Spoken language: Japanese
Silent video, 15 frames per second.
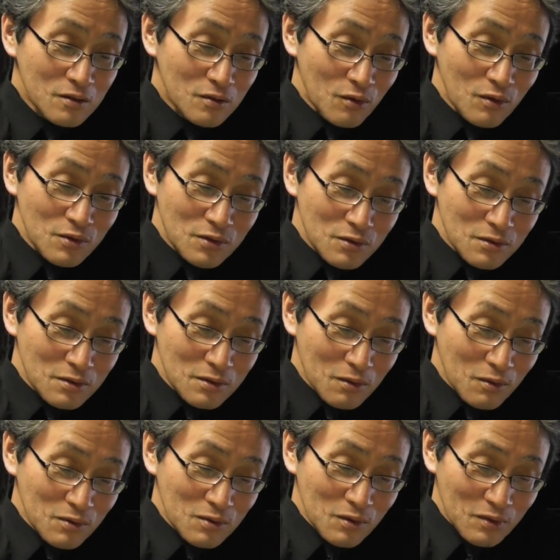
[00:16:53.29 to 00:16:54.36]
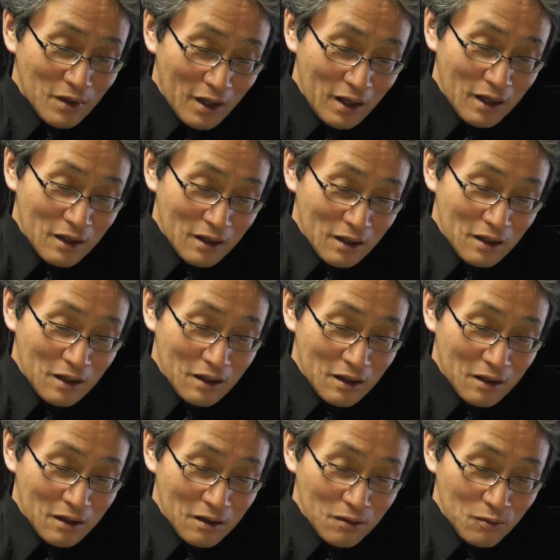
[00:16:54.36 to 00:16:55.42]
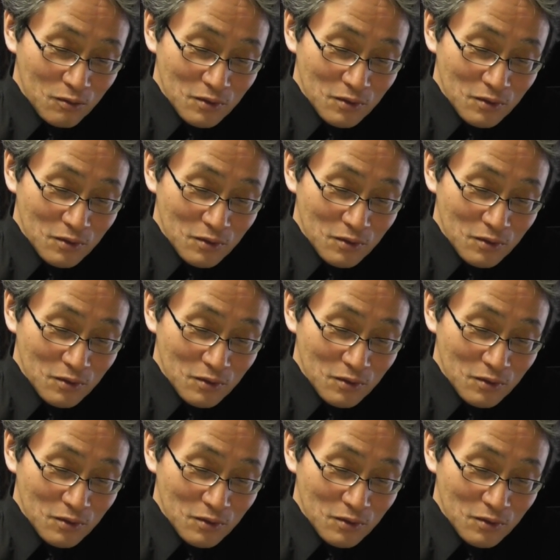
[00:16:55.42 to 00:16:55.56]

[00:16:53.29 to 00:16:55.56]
ということで、えー、